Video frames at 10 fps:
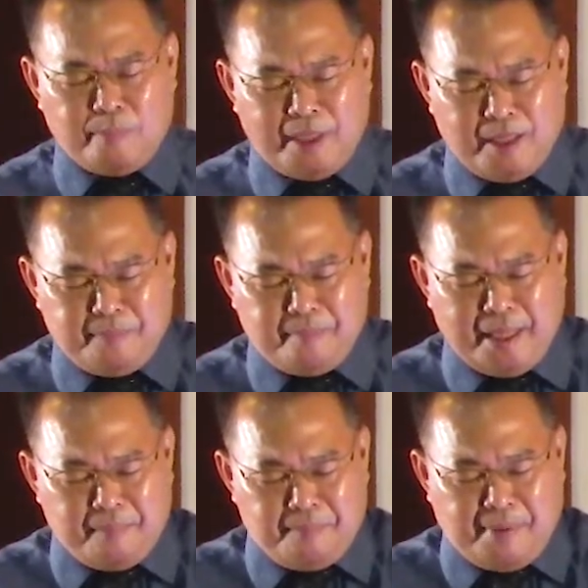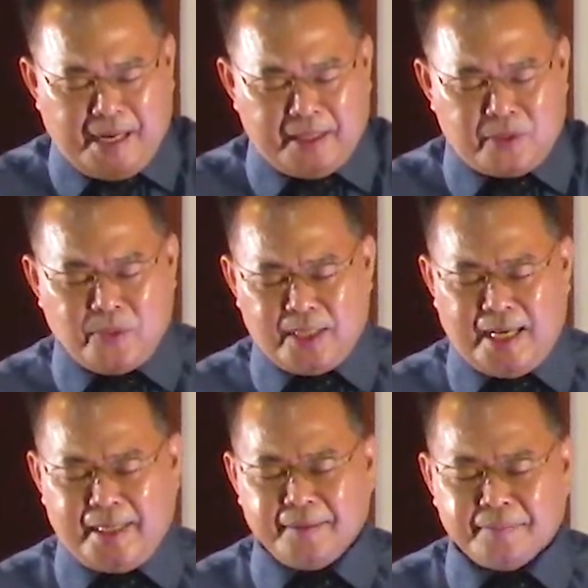们明白过
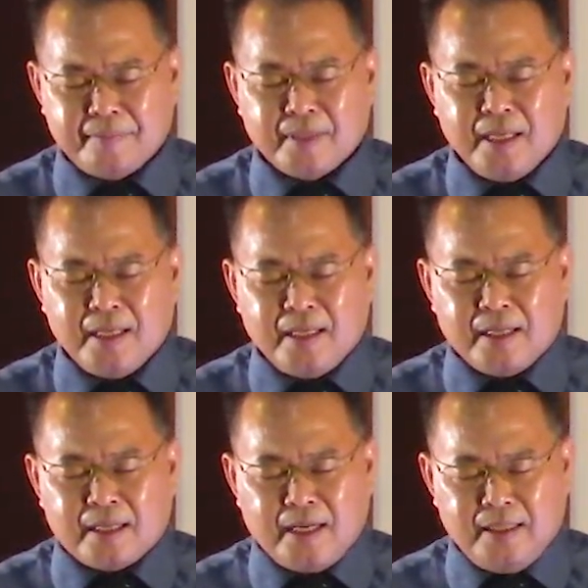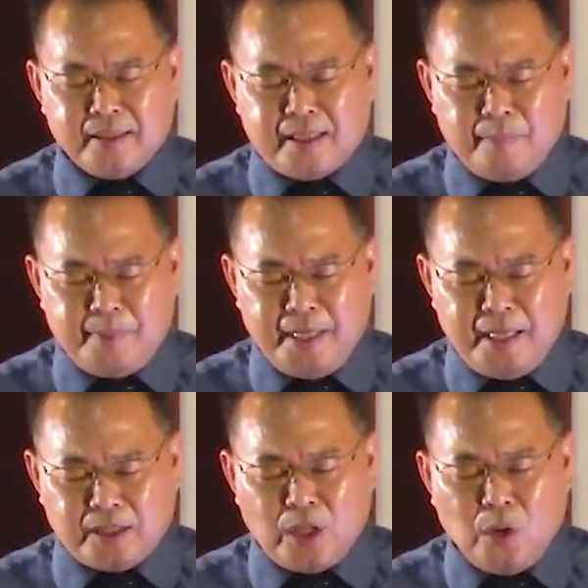来，更特
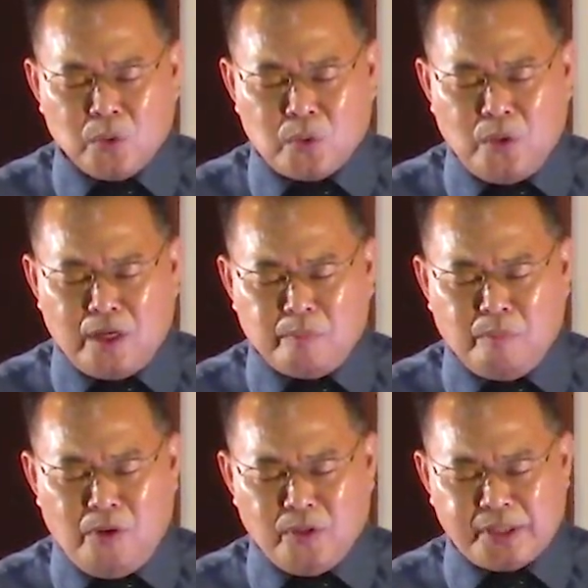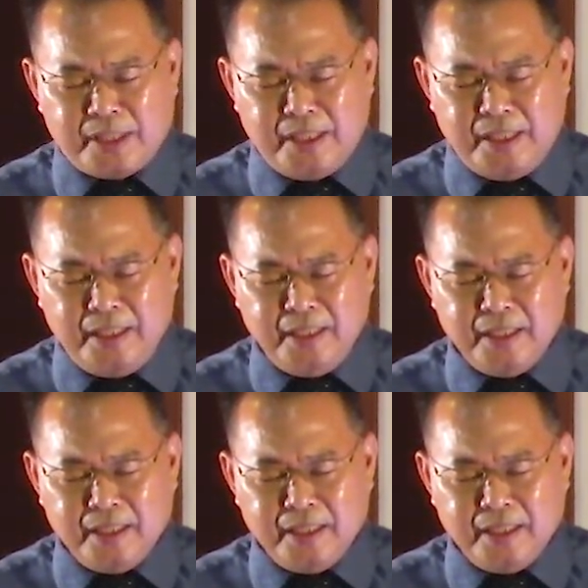别透过摩西，